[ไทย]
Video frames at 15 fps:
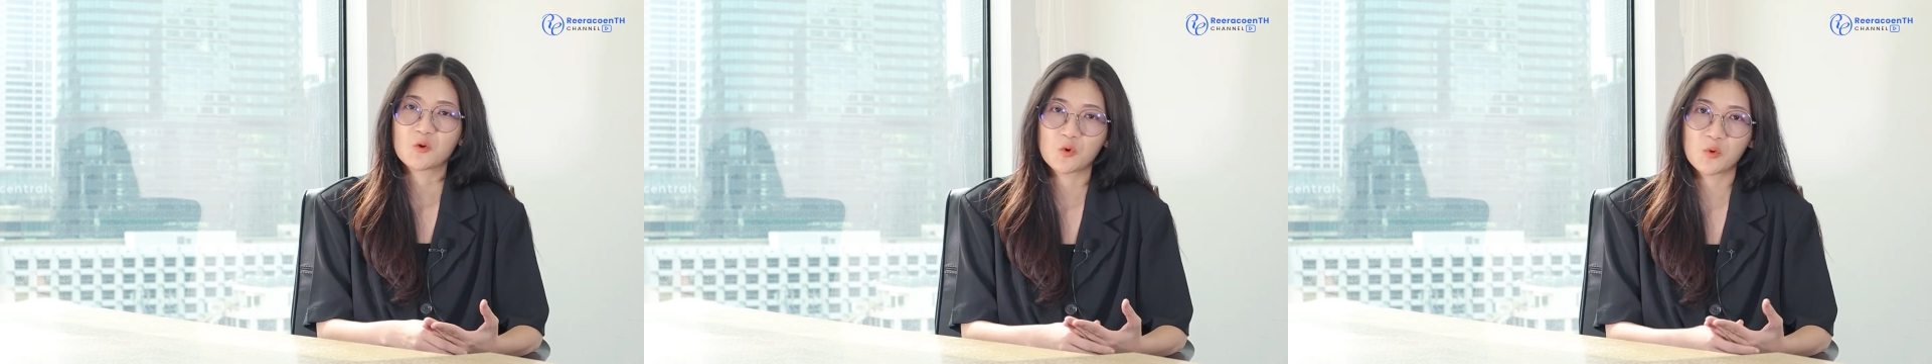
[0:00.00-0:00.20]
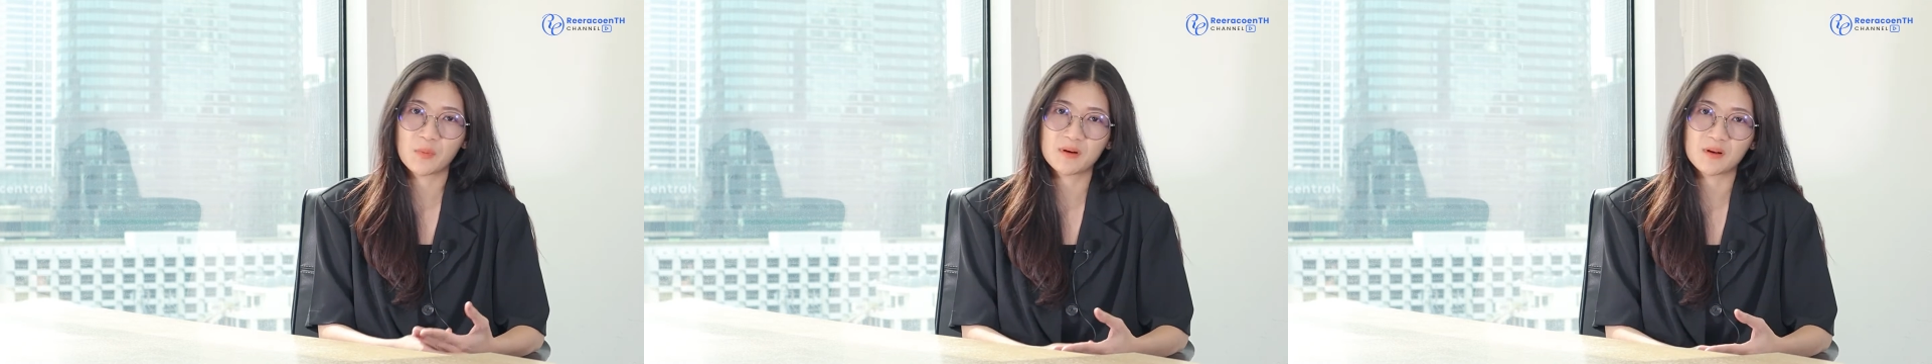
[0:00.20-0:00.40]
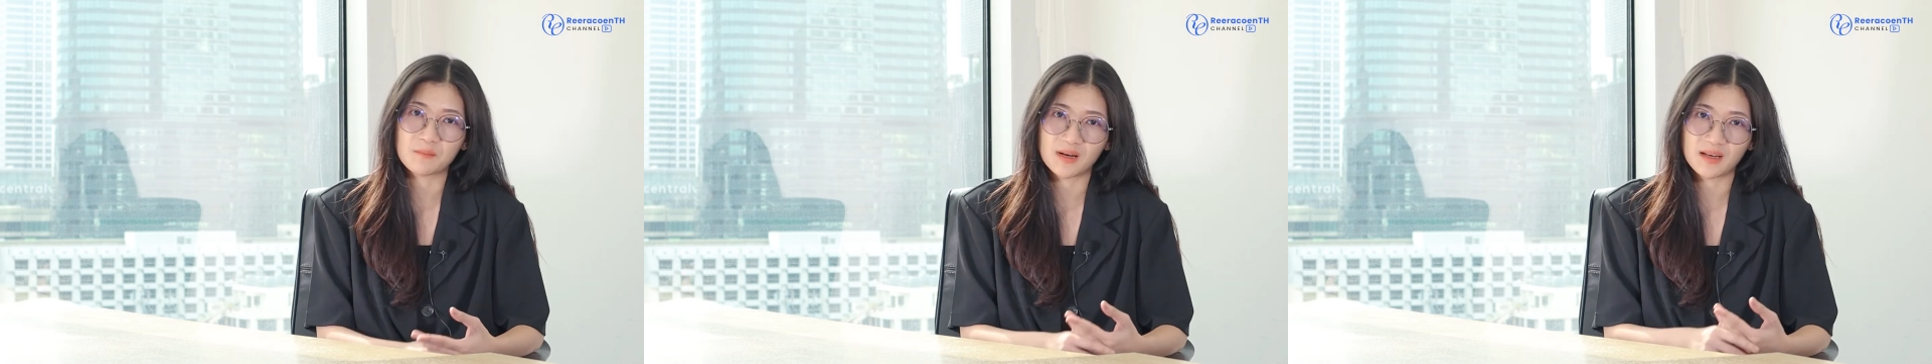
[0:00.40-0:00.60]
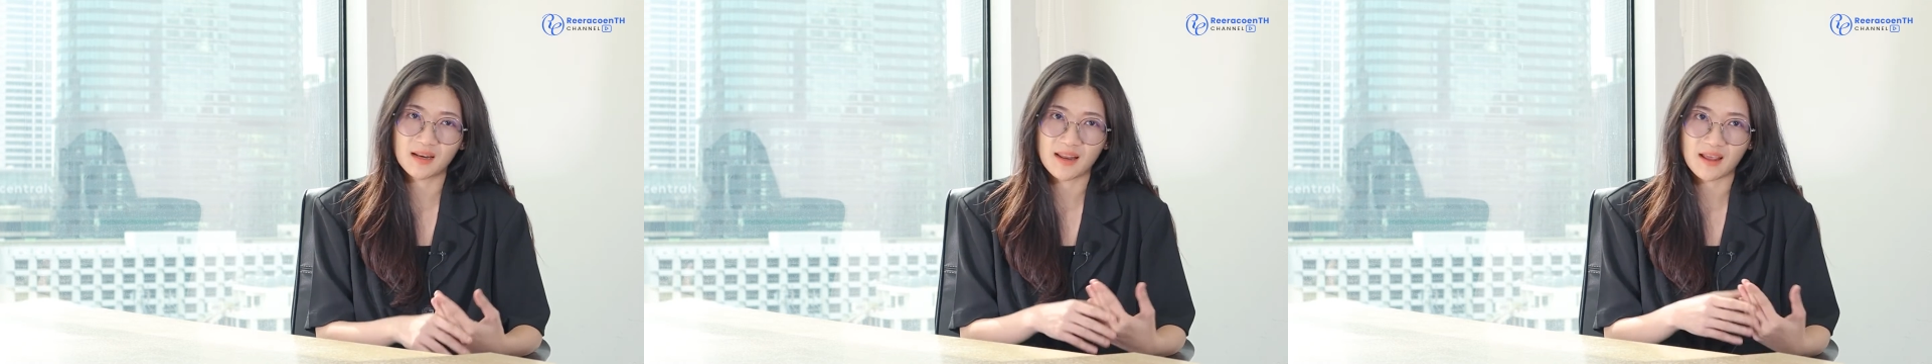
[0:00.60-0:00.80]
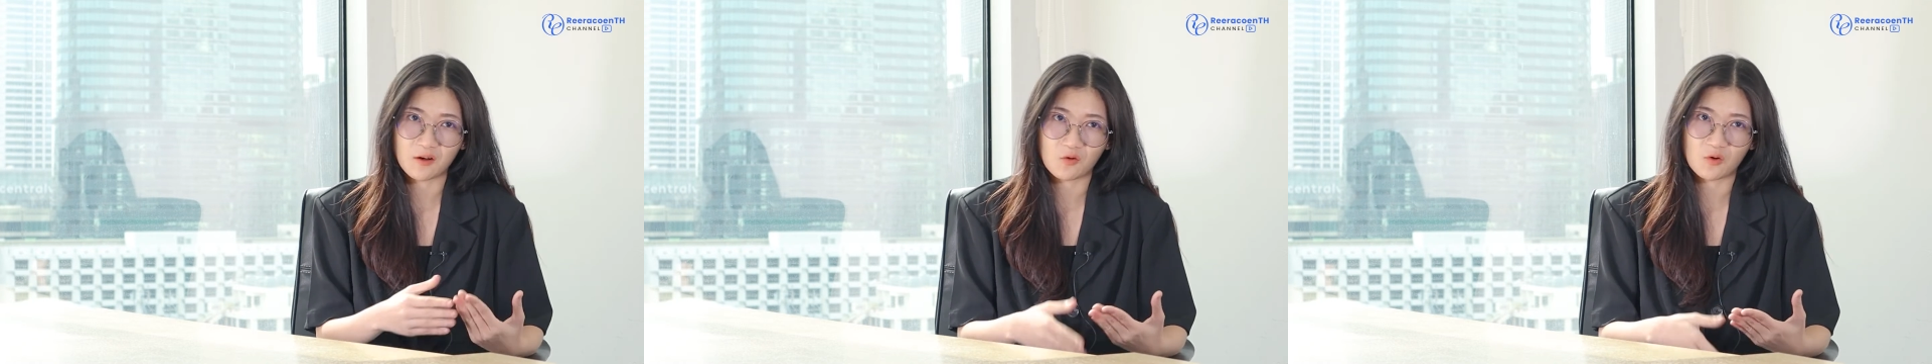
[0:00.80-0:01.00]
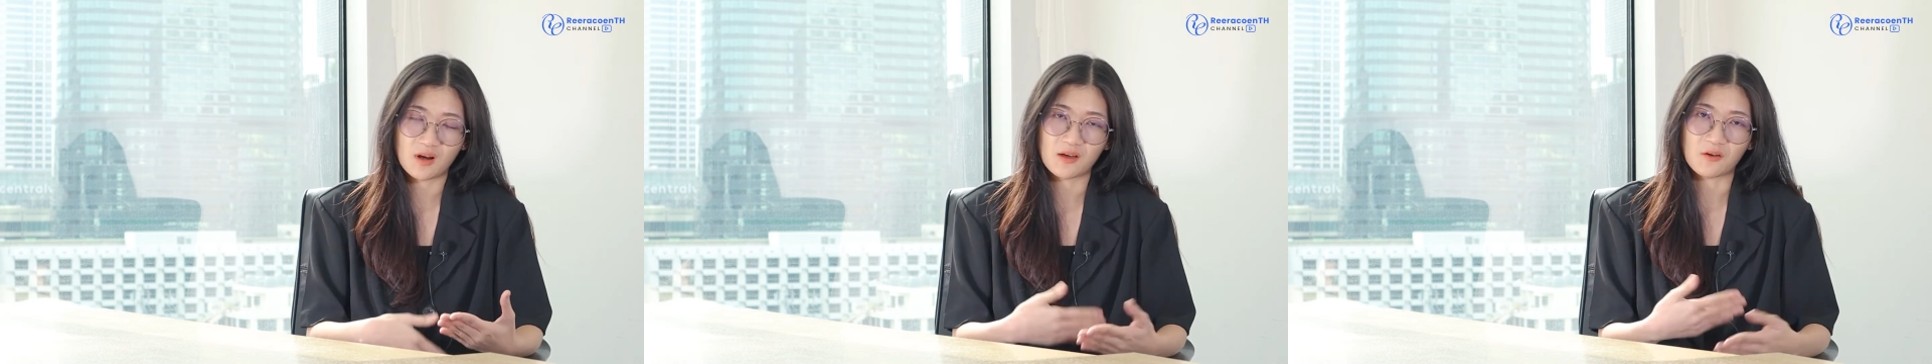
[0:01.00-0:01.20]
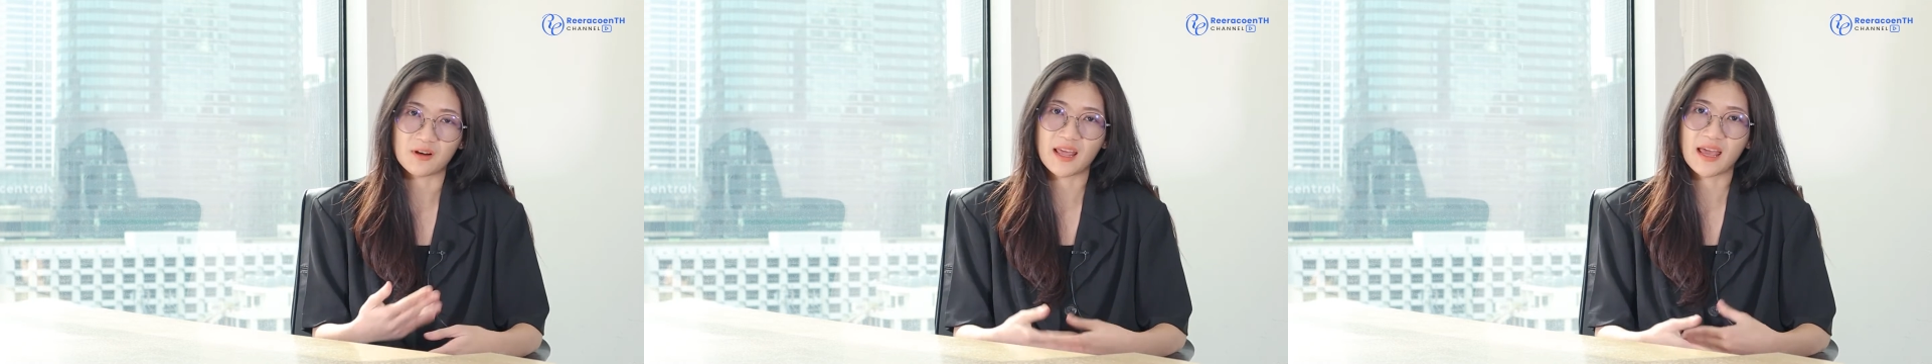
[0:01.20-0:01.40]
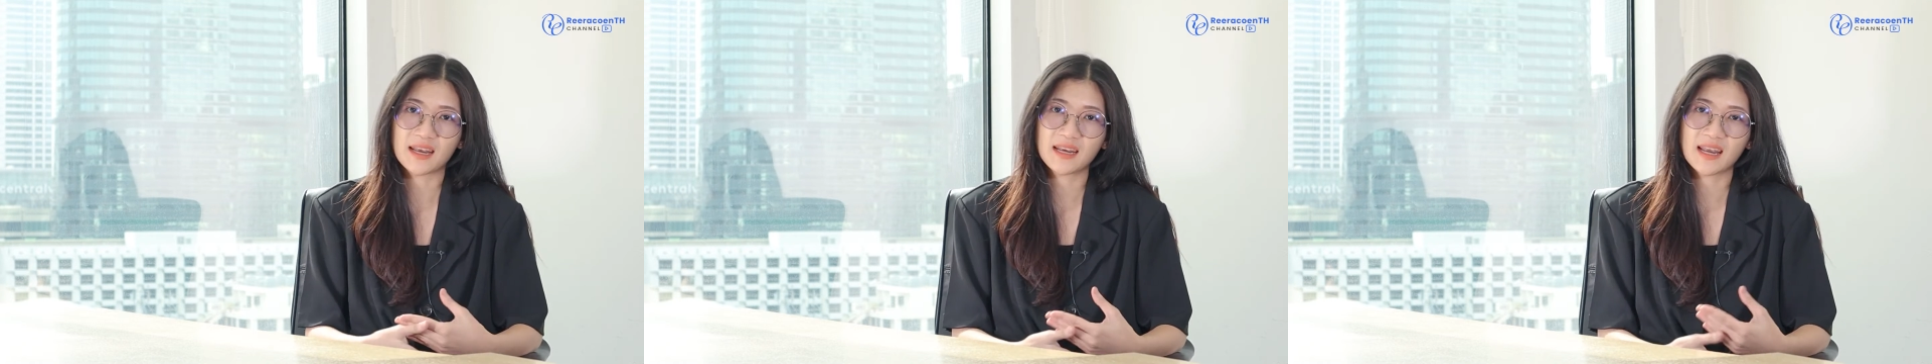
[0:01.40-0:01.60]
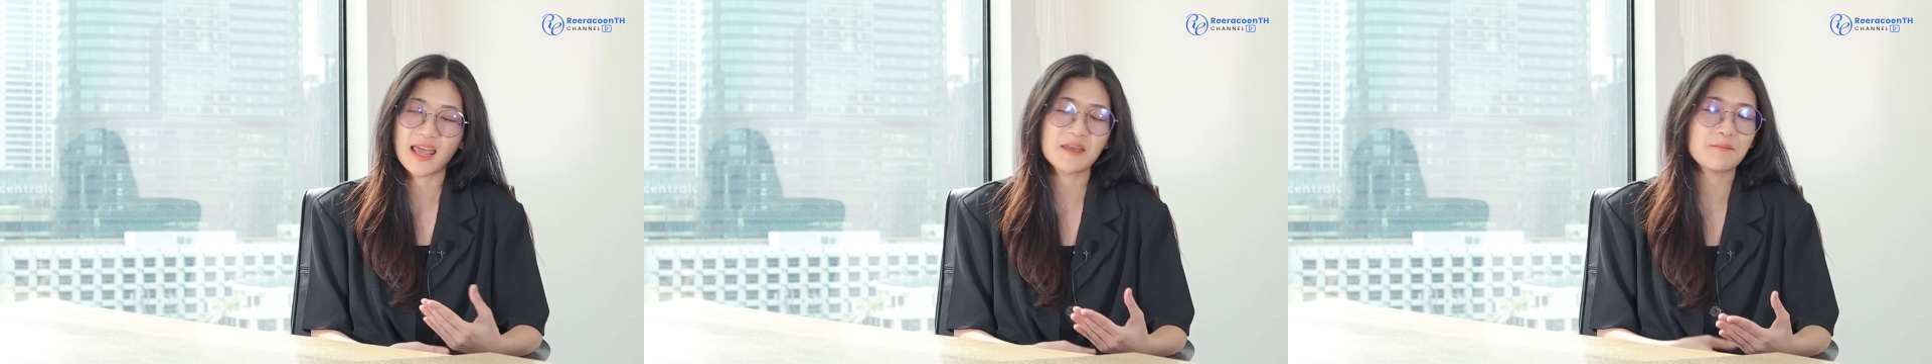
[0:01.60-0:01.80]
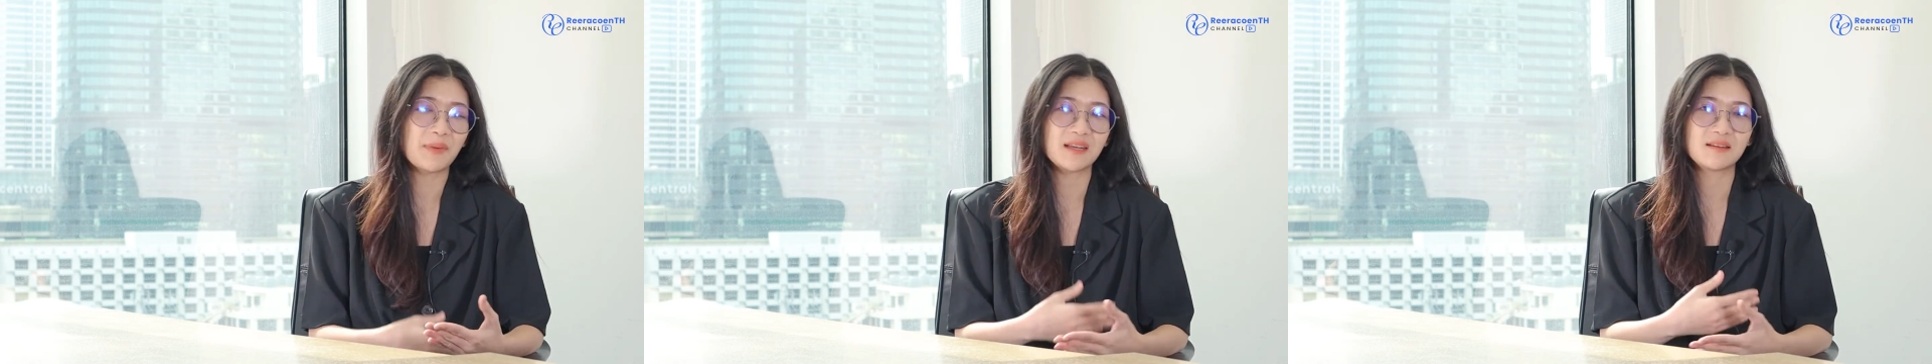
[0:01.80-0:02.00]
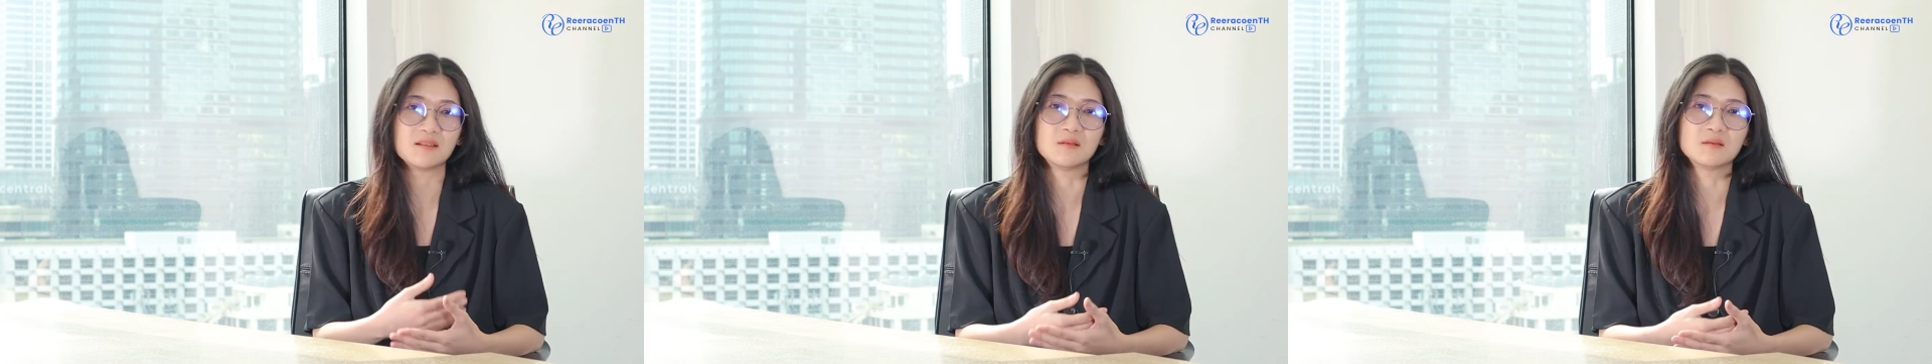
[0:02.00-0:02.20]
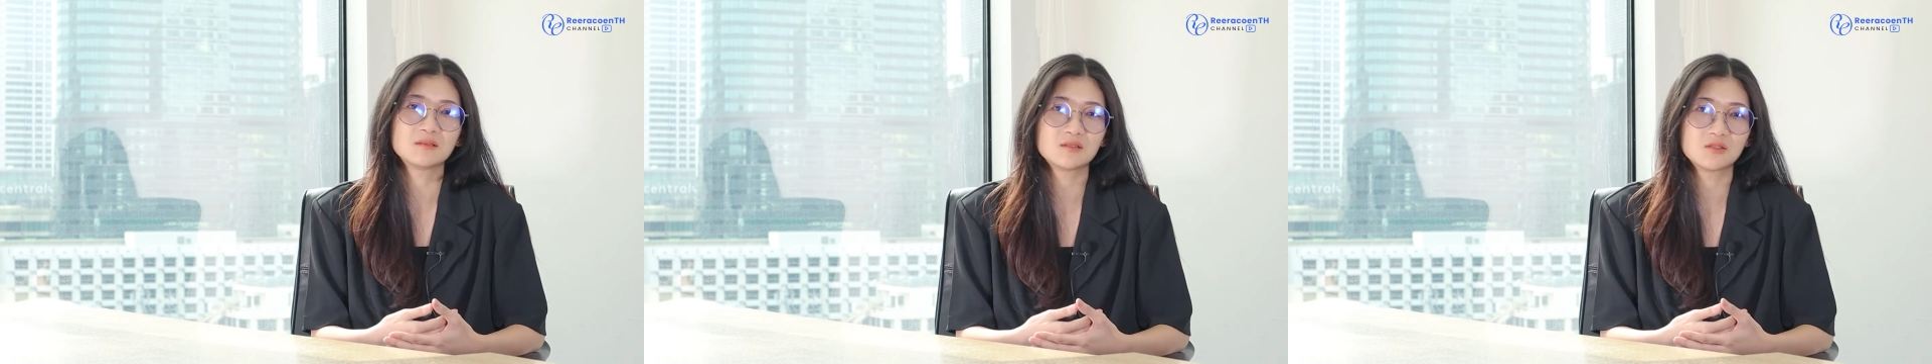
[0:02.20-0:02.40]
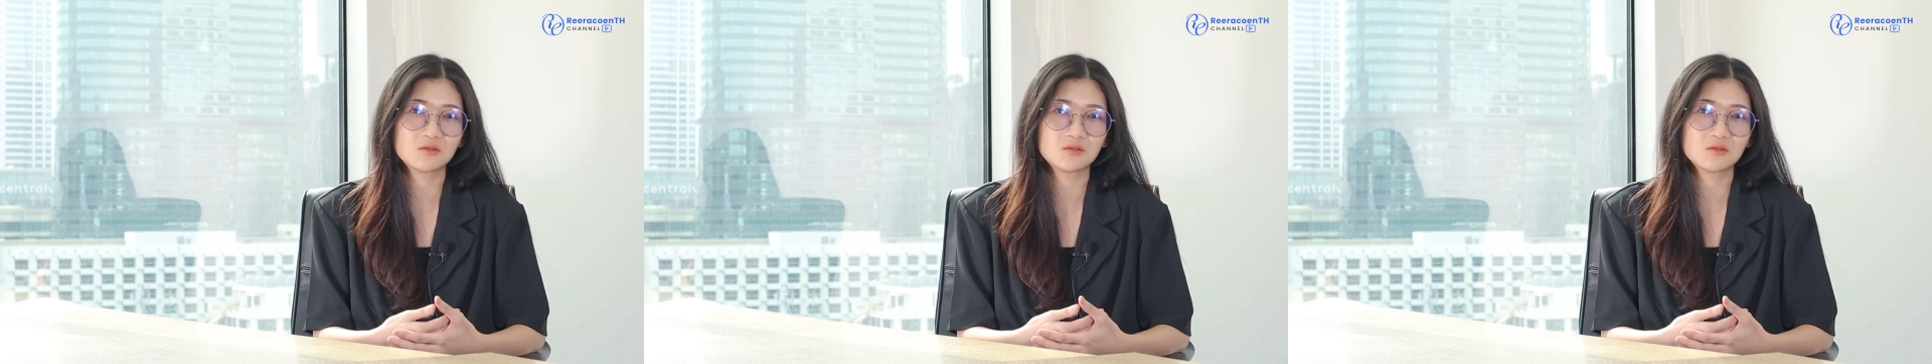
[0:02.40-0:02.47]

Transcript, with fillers: รวมไปถึงพัฒนาคนเหล่านั้นให้ไปถึง